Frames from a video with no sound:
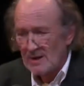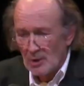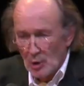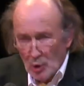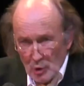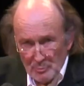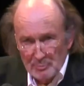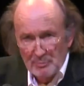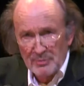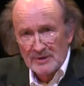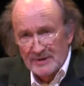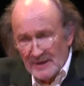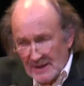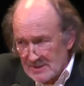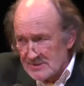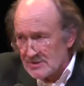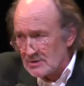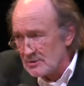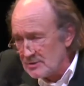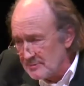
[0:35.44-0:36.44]
humpelt
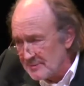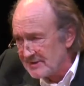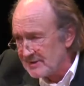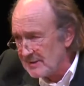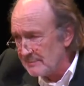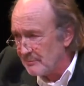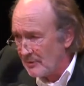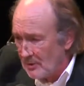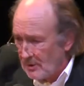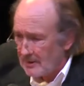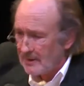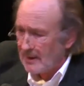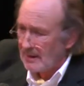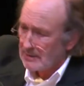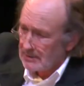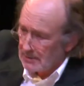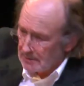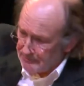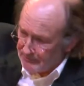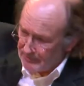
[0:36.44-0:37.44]
also über die Bühne,
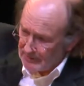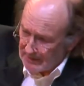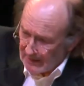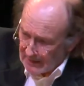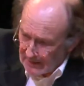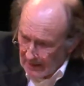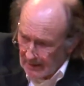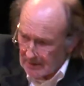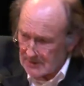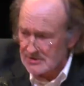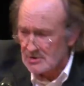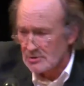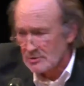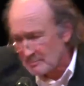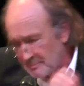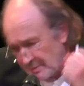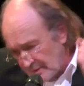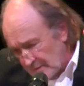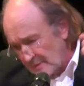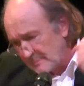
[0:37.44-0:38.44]
kommt wieder raus,
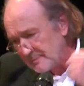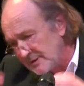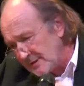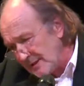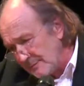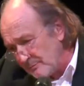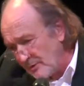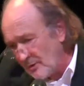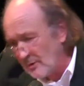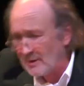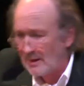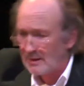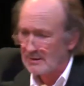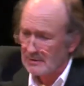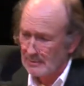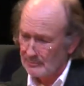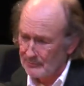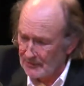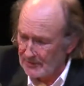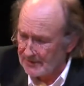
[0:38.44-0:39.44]
humpelt über die Bühne,
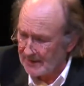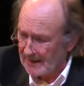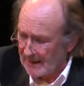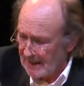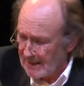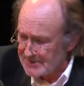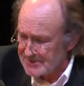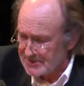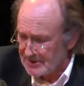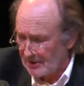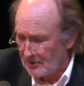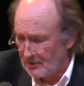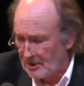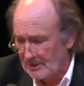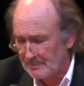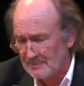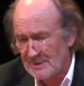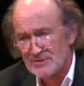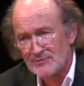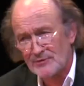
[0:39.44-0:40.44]
kommt wieder raus. Da
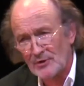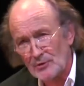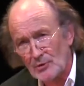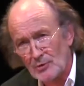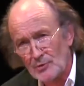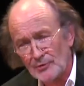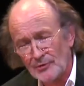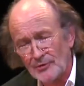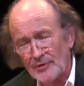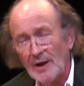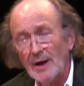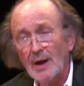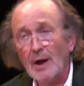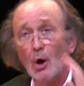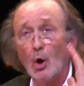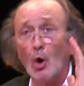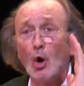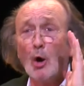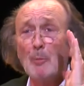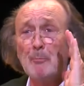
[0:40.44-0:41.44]
hört man es von unten.
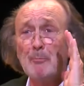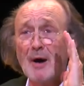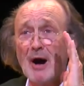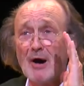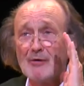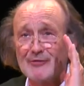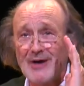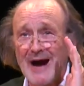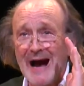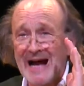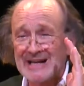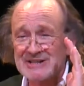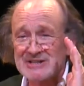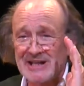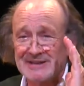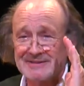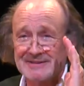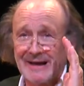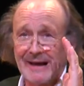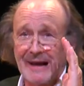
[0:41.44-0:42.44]
Hopp auf,
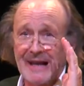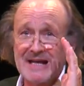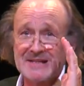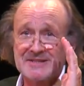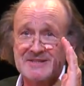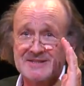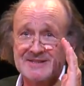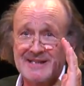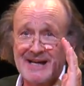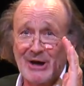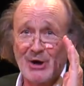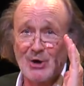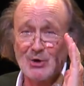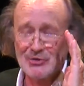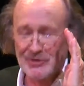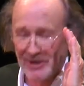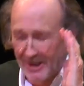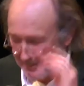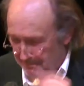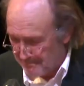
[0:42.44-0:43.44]
Hatscher, der letzte
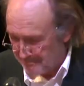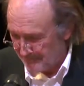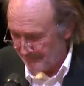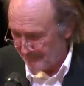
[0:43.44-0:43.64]
Runde.